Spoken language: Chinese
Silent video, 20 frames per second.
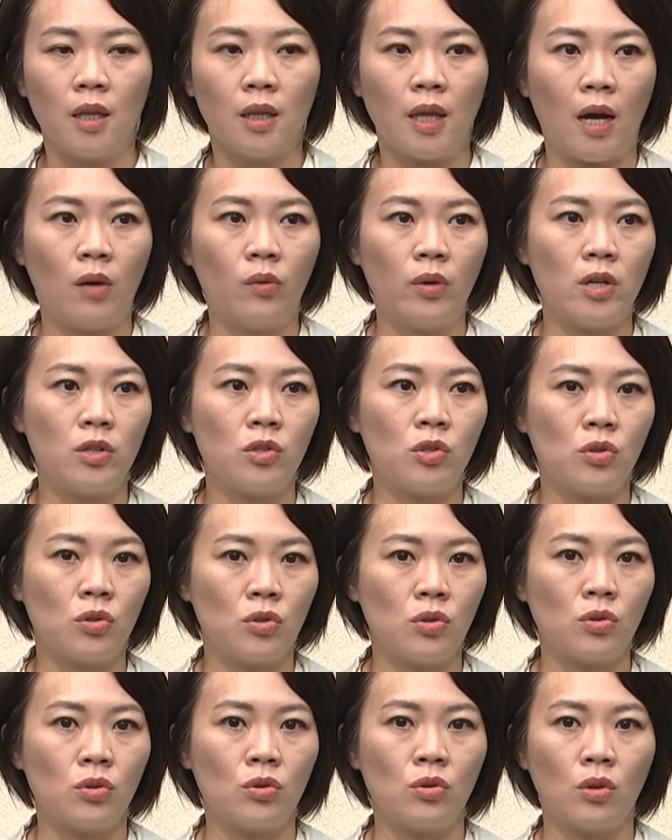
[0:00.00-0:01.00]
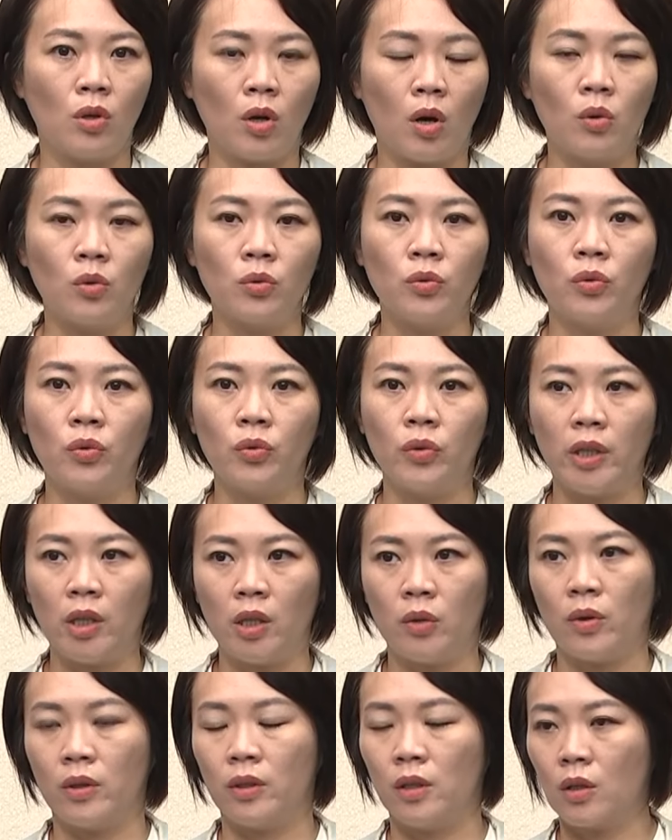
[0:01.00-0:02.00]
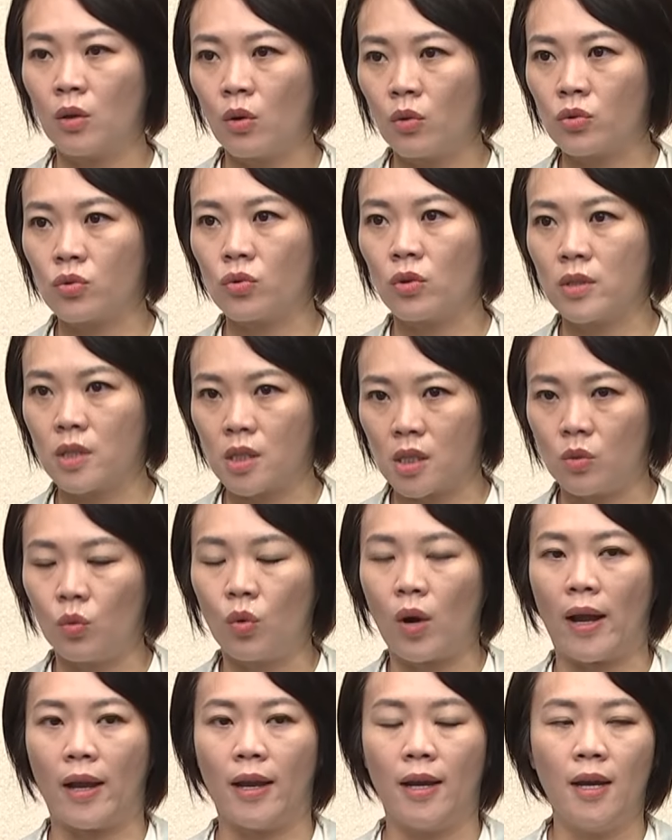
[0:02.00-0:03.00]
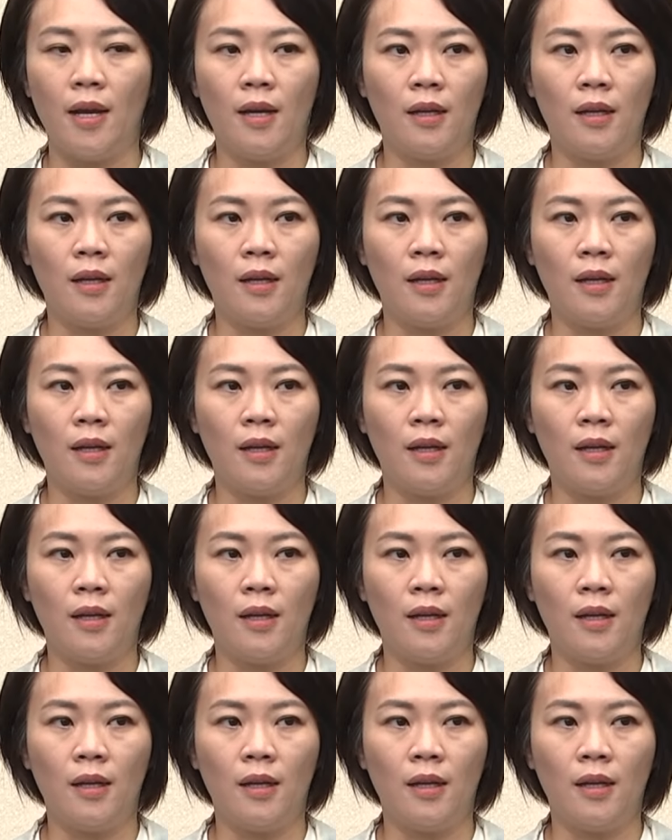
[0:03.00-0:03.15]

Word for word: 他会继续投入议员的工作之外，